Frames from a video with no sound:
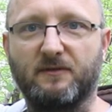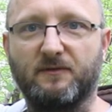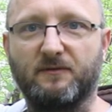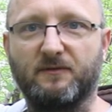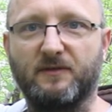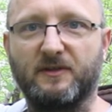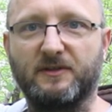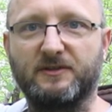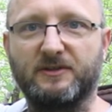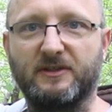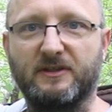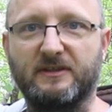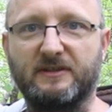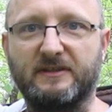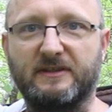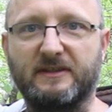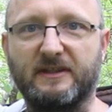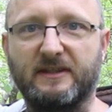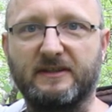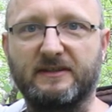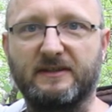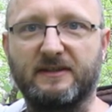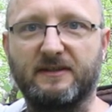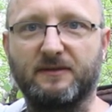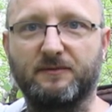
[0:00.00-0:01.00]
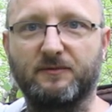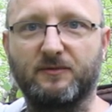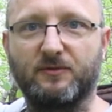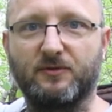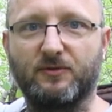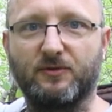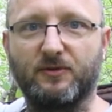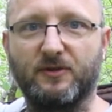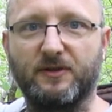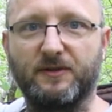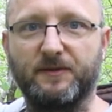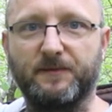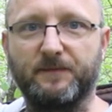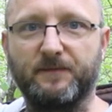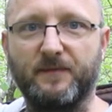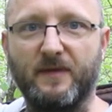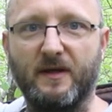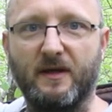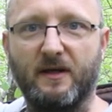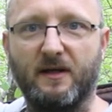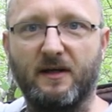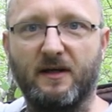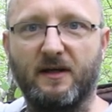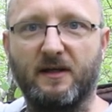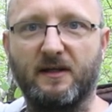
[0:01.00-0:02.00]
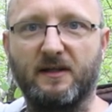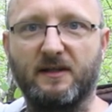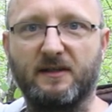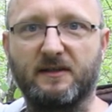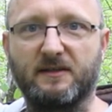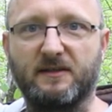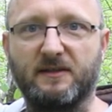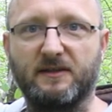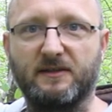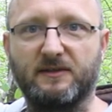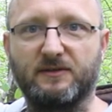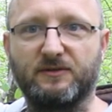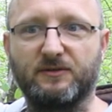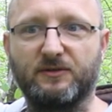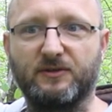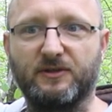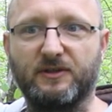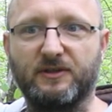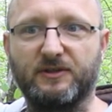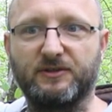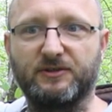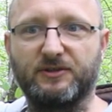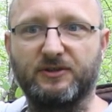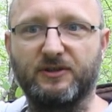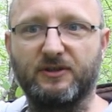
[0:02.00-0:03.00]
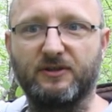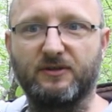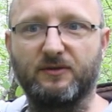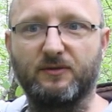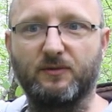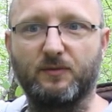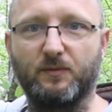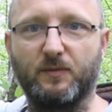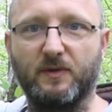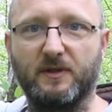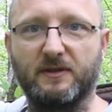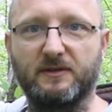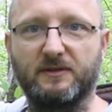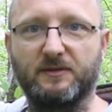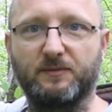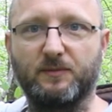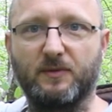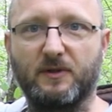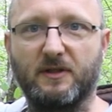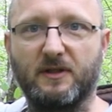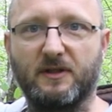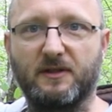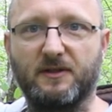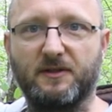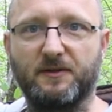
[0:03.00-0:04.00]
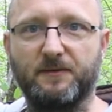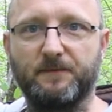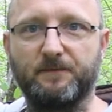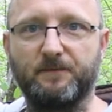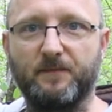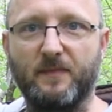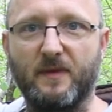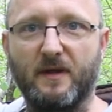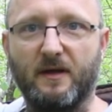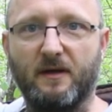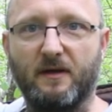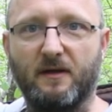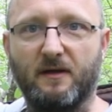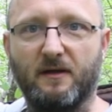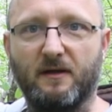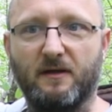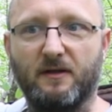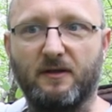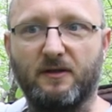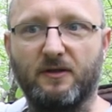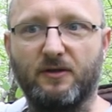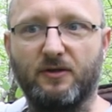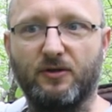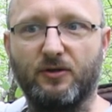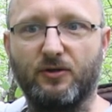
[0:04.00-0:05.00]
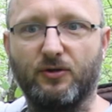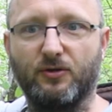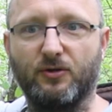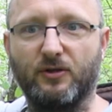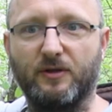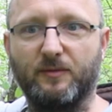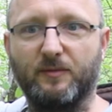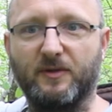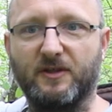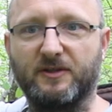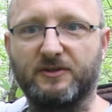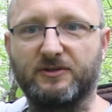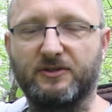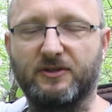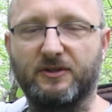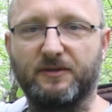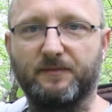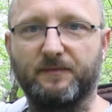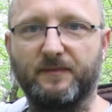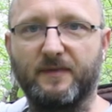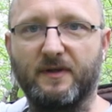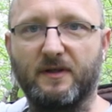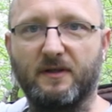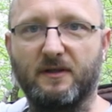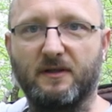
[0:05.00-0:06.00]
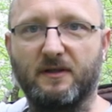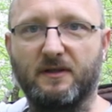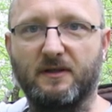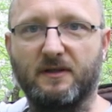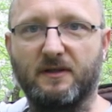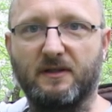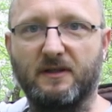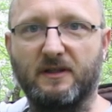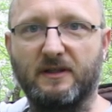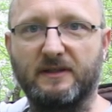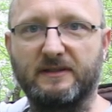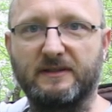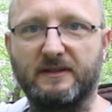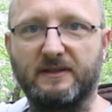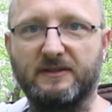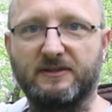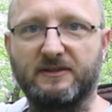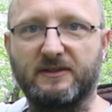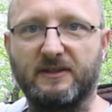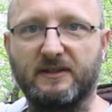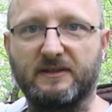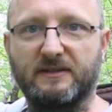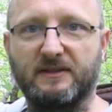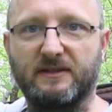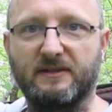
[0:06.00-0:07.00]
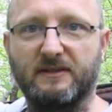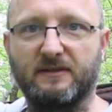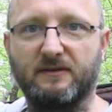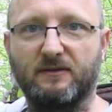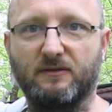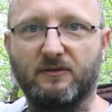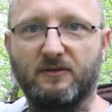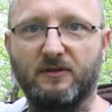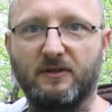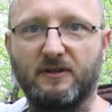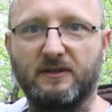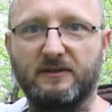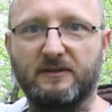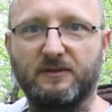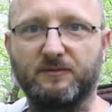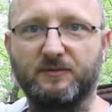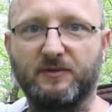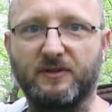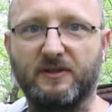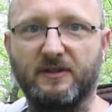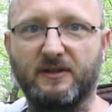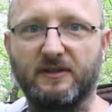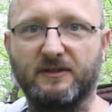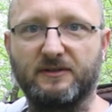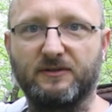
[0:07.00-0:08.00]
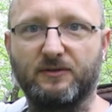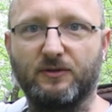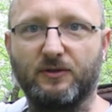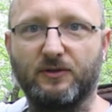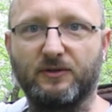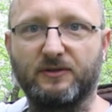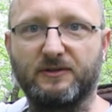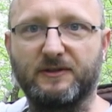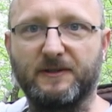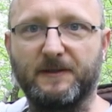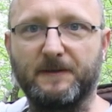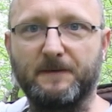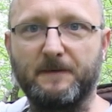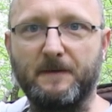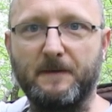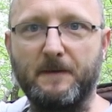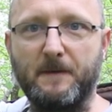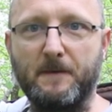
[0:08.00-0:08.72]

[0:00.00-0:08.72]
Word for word: w lesie liściastym, który charakteryzuje się bardzo bogatym ionem e, leśnym. Lasy liściaste o tyle są interesujące,